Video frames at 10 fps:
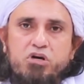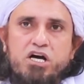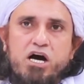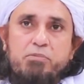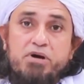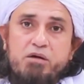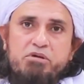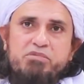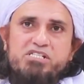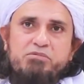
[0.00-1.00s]
उनका अपना
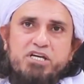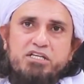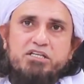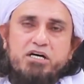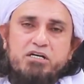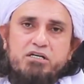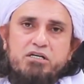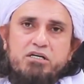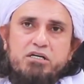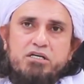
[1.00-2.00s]
भी मज़हब यही था
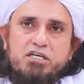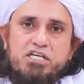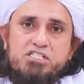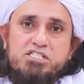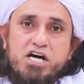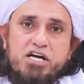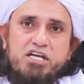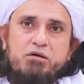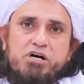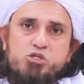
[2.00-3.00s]
कि
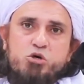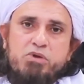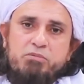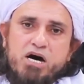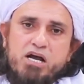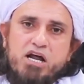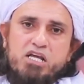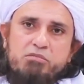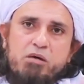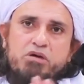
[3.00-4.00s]
जहरी नमाज़ों में
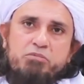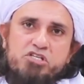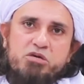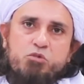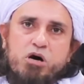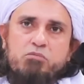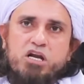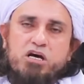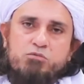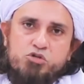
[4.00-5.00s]
बहरहाल इमाम पीछे
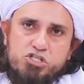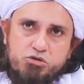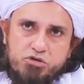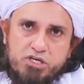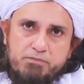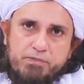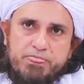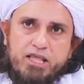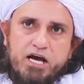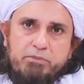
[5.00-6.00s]
मुकम्मल खामोशी होगी
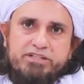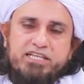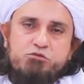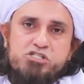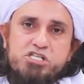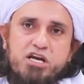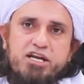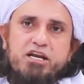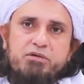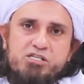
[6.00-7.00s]
अलबत्ता वो
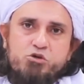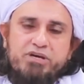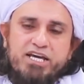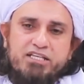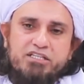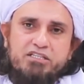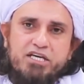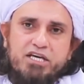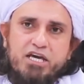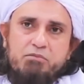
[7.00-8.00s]
सिरनी नमाजों में कहते
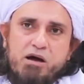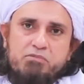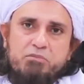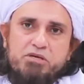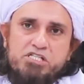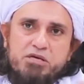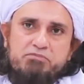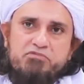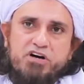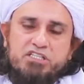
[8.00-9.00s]
थे कि इमाम के पीछे
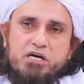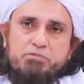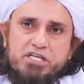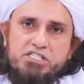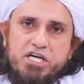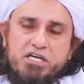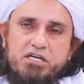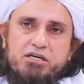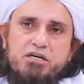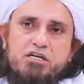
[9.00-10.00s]
फातिहा पढ़ी
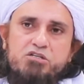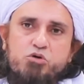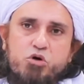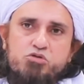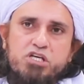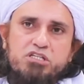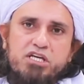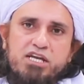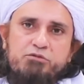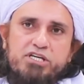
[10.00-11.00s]
जाएगी और उसकी
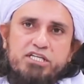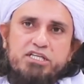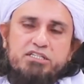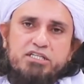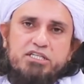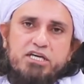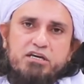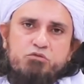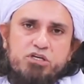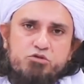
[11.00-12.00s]
दलील वो ये देते थे
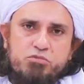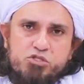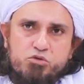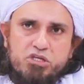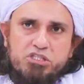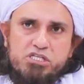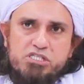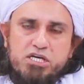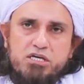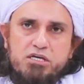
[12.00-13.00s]
कि वही जो मशहूर
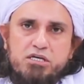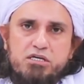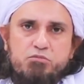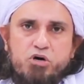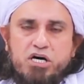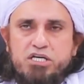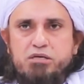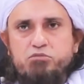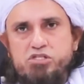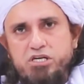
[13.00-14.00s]
हदीस है बुखारी
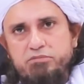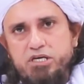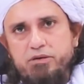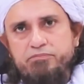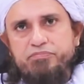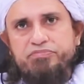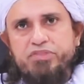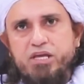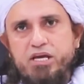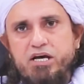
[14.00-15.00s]
मुस्लिम
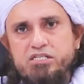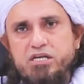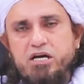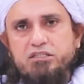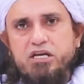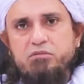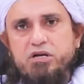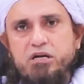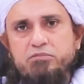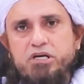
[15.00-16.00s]
की कि ला
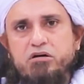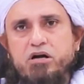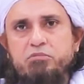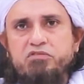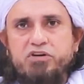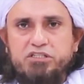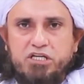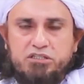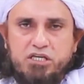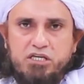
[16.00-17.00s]
सलातम यकरा
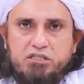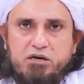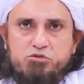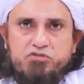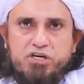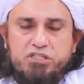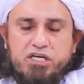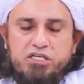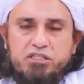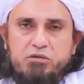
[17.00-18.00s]
बिफातह दिल किताब जो
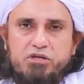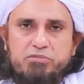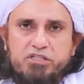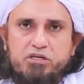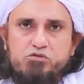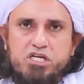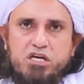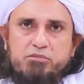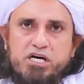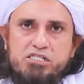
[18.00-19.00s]
फातह किताब नहीं पढ़ता
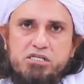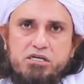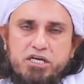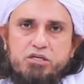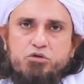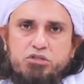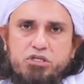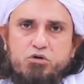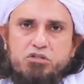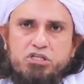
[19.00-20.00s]
उसकी नमाज नहीं
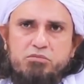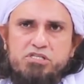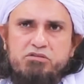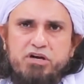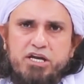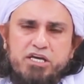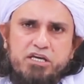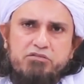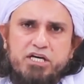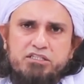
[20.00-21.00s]
होती और तिरमिज़ी वगैरह
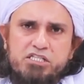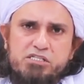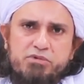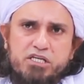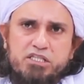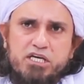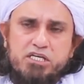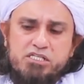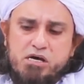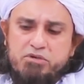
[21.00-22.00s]
की रिवायत है जिसमें आता है
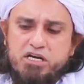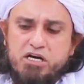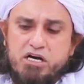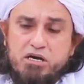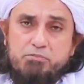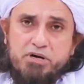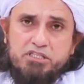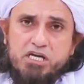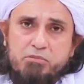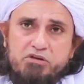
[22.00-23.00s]
कि साहबा ने कहा कि हम
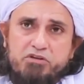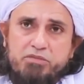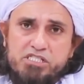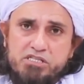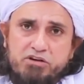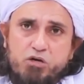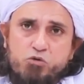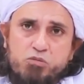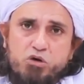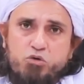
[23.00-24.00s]
पढ़ते हैं आपने फरमाया सिवाय
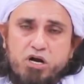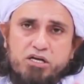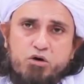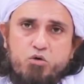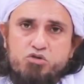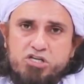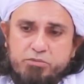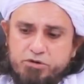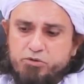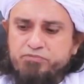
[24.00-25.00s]
उम्बिल कुरान के और कुछ
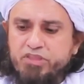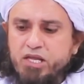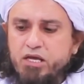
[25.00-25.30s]
ना पढ़ो